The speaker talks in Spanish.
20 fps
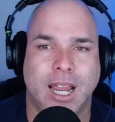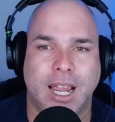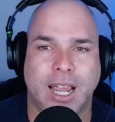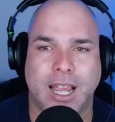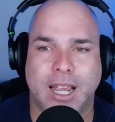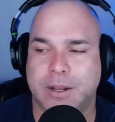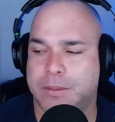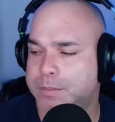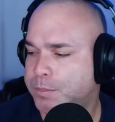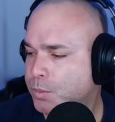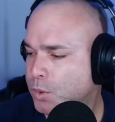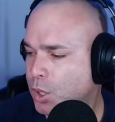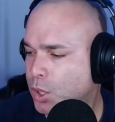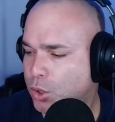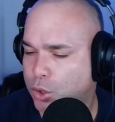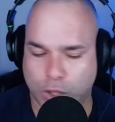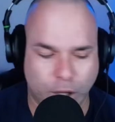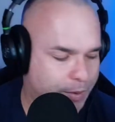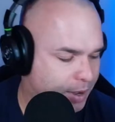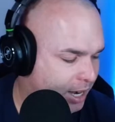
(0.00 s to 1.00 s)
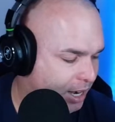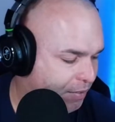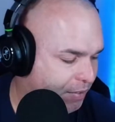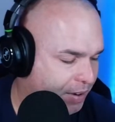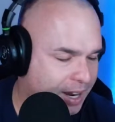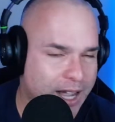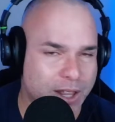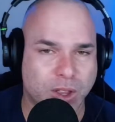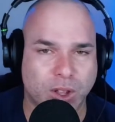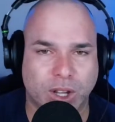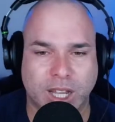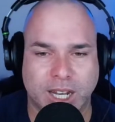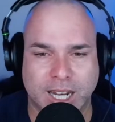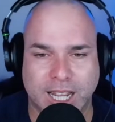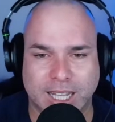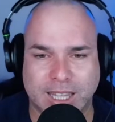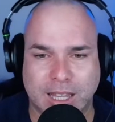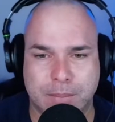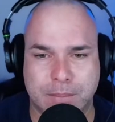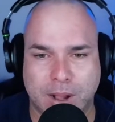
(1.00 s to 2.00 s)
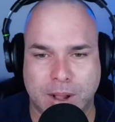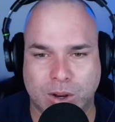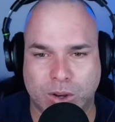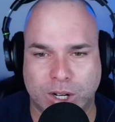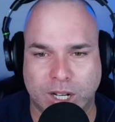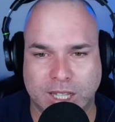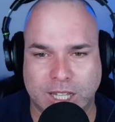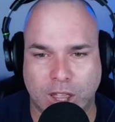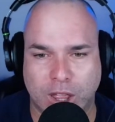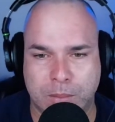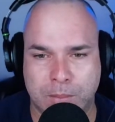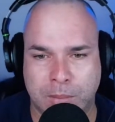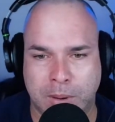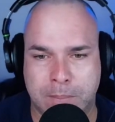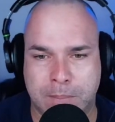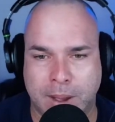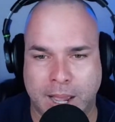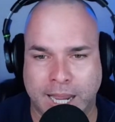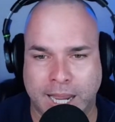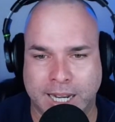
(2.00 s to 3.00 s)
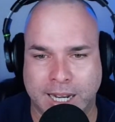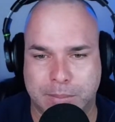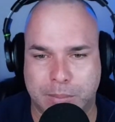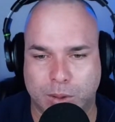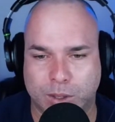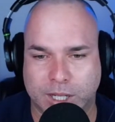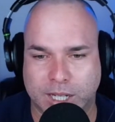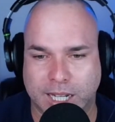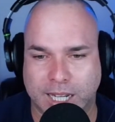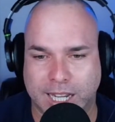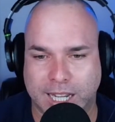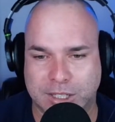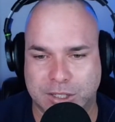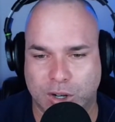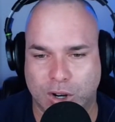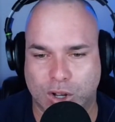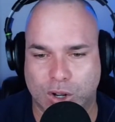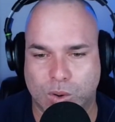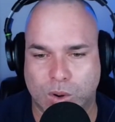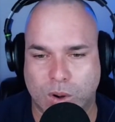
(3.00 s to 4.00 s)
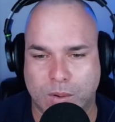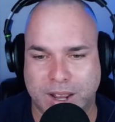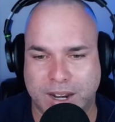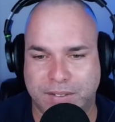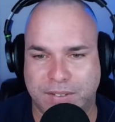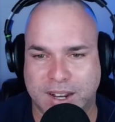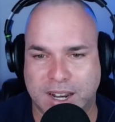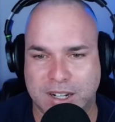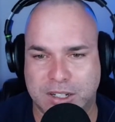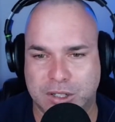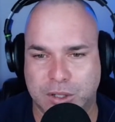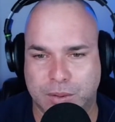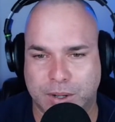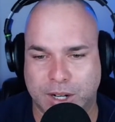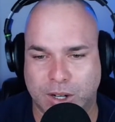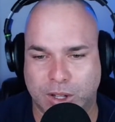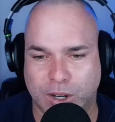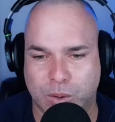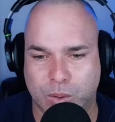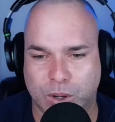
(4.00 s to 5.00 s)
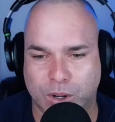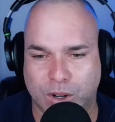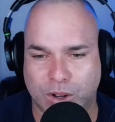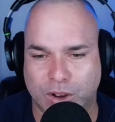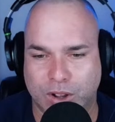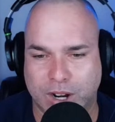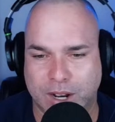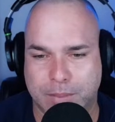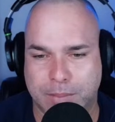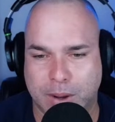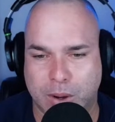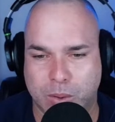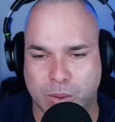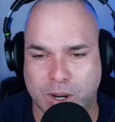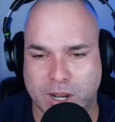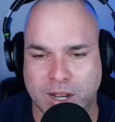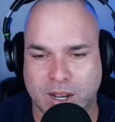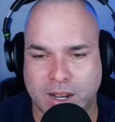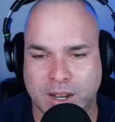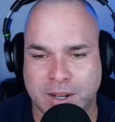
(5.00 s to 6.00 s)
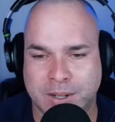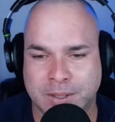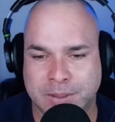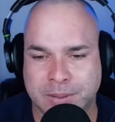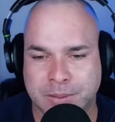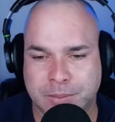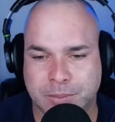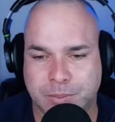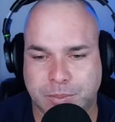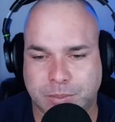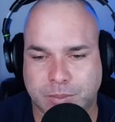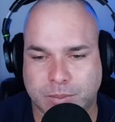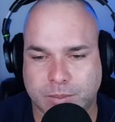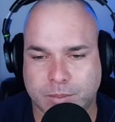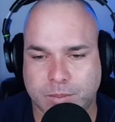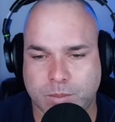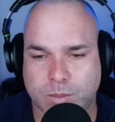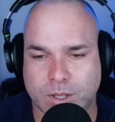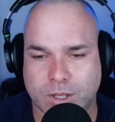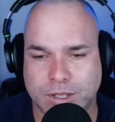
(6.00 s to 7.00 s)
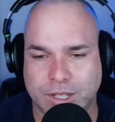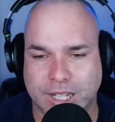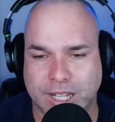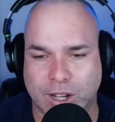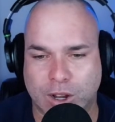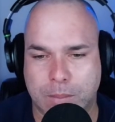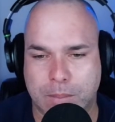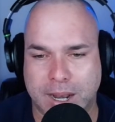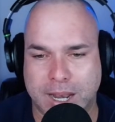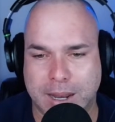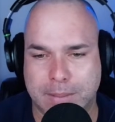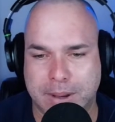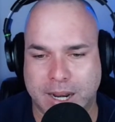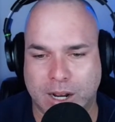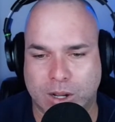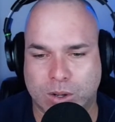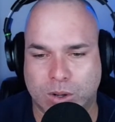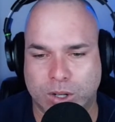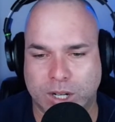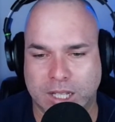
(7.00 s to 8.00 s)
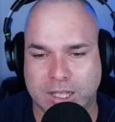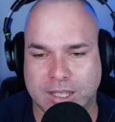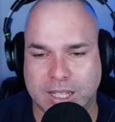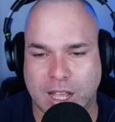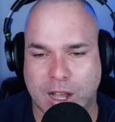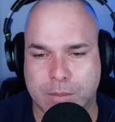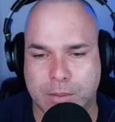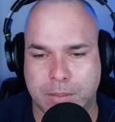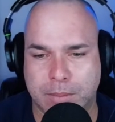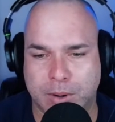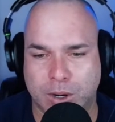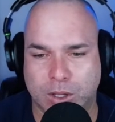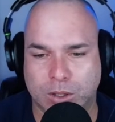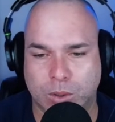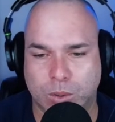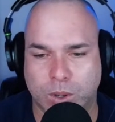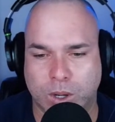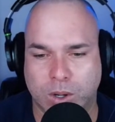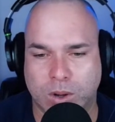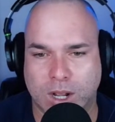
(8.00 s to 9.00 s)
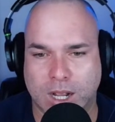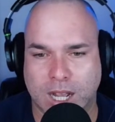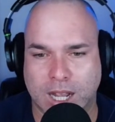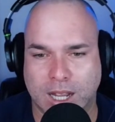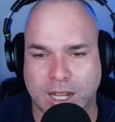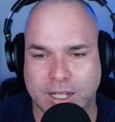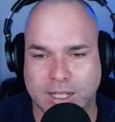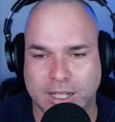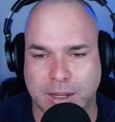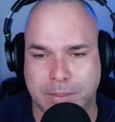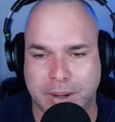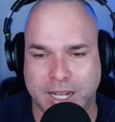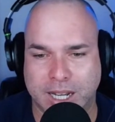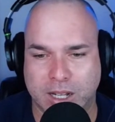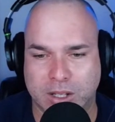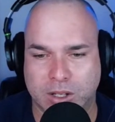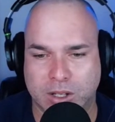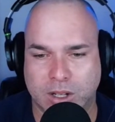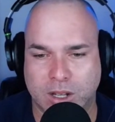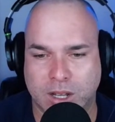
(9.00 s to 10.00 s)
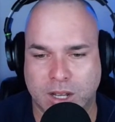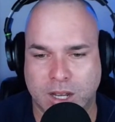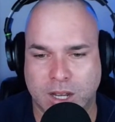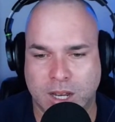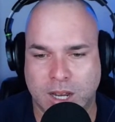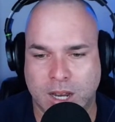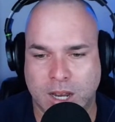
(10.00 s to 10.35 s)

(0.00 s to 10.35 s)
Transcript: eh, estoy verificando quiénes están más conectados en mis páginas, porque eso es lo que voy a verificar sobre lo del juego ahora para jugar. Si tengo un par de panas conectados, pues me lo juego acá, dependiendo.